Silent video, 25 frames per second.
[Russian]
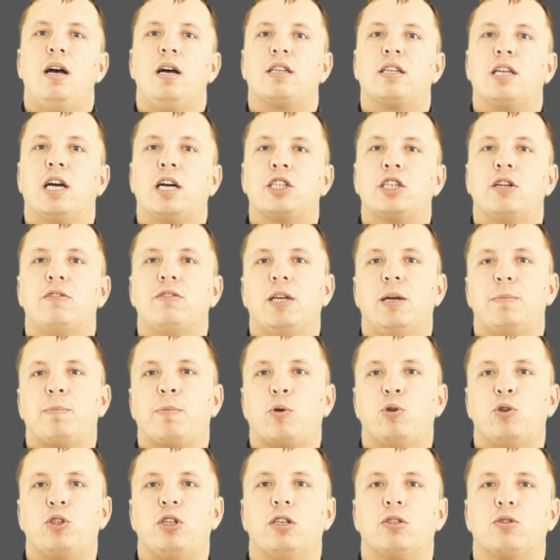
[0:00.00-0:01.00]
Также все
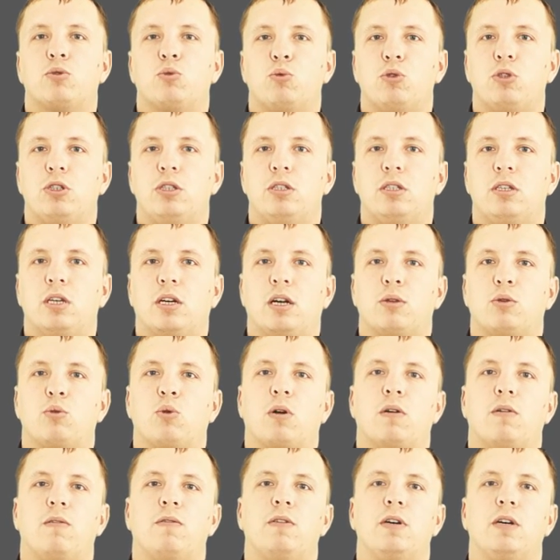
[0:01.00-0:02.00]
прочие сущности,
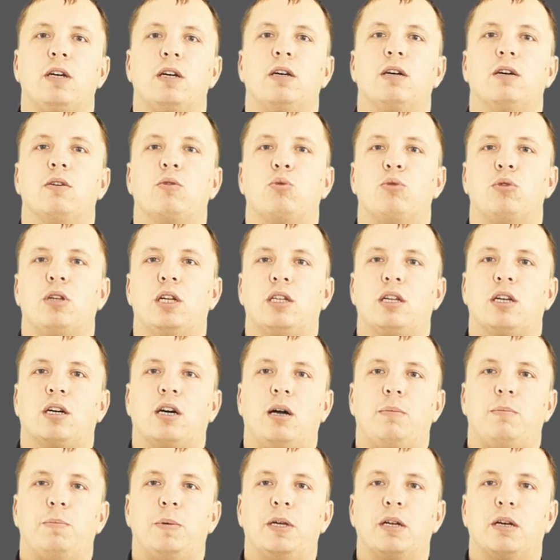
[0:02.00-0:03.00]
которые вы куда-то
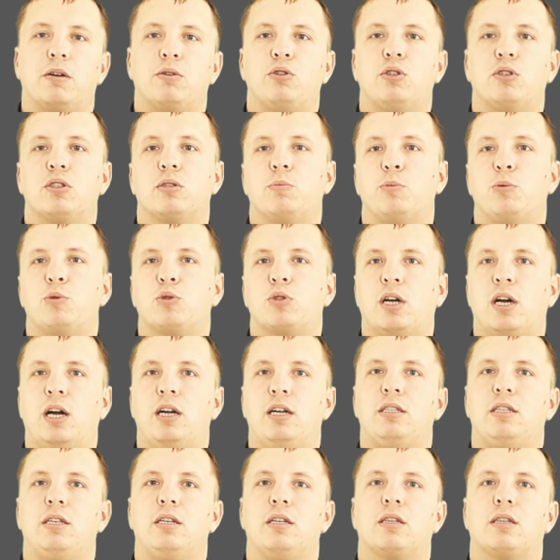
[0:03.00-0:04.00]
копируете,
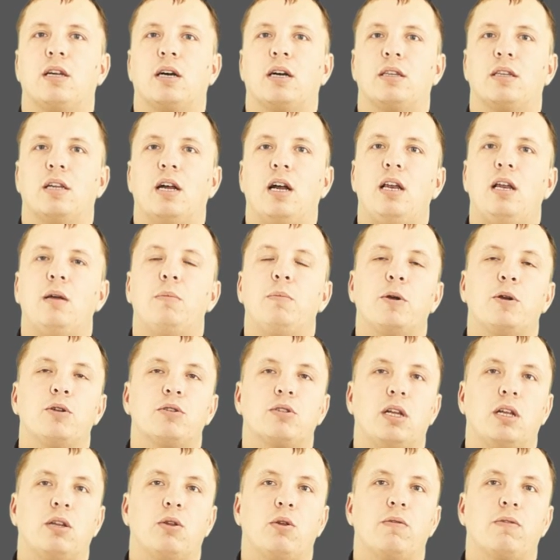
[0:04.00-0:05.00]
запускаете и так далее при
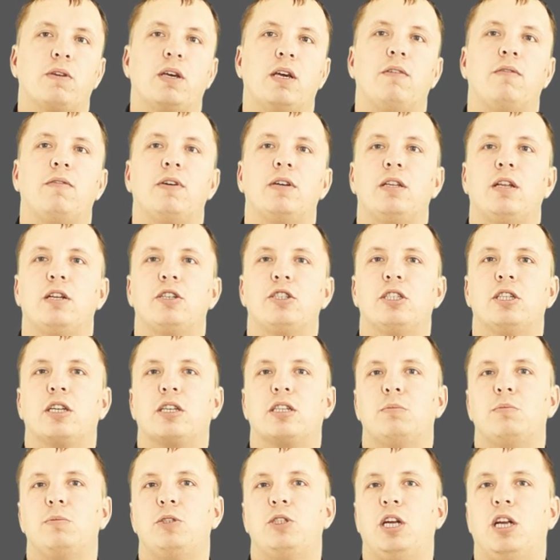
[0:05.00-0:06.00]
установке, вы должны
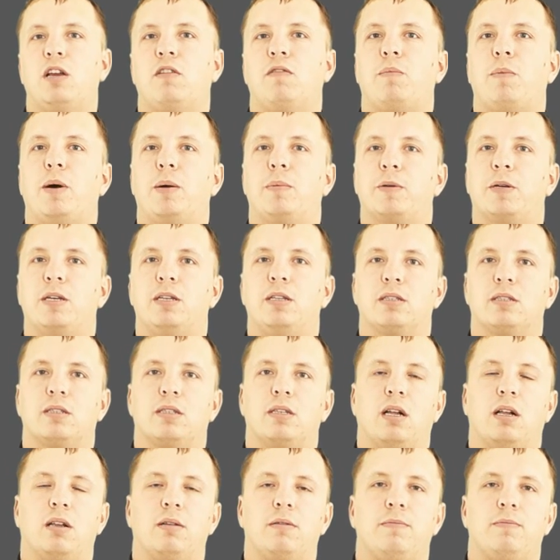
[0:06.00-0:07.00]
размещать в папке
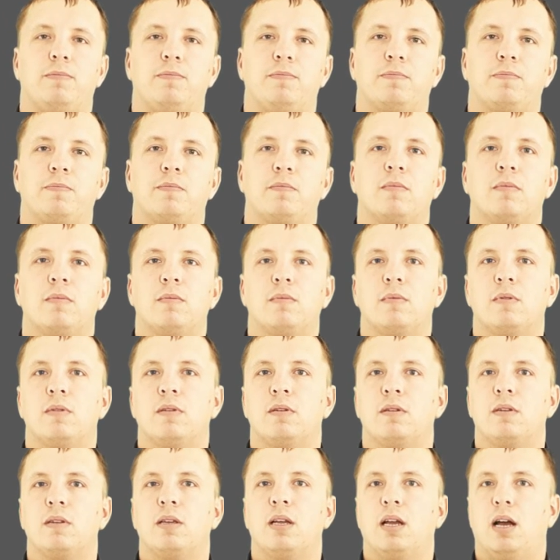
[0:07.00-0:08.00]
install.
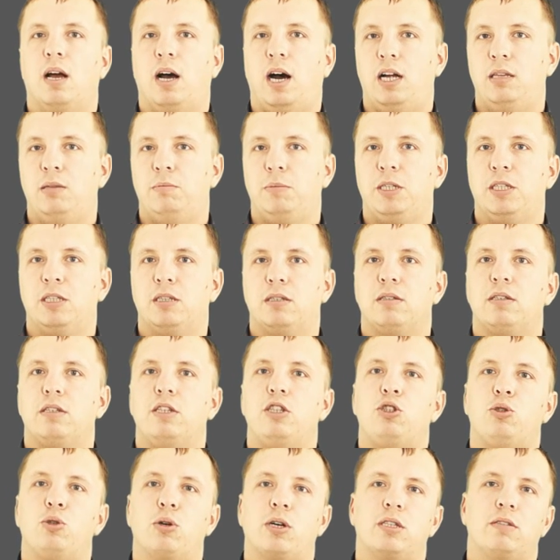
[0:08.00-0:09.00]
Админ.
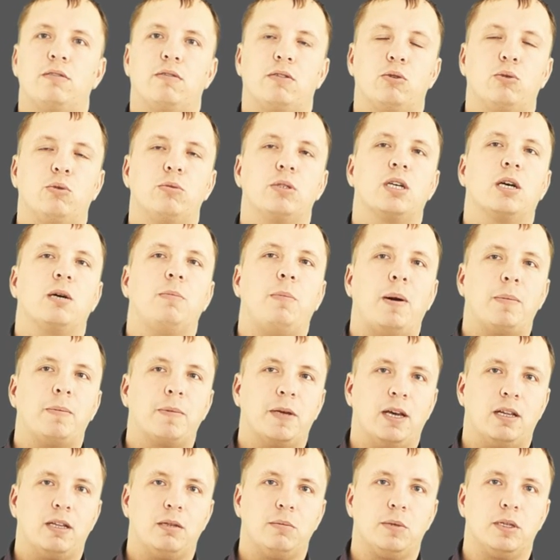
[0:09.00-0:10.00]
Еще раз вернемся к
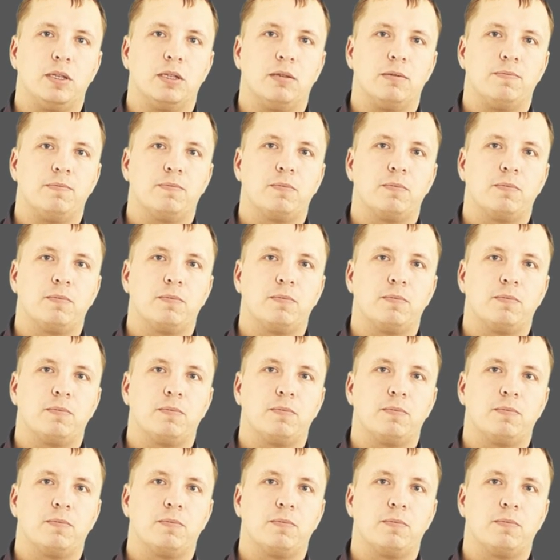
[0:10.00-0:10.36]
папке админ.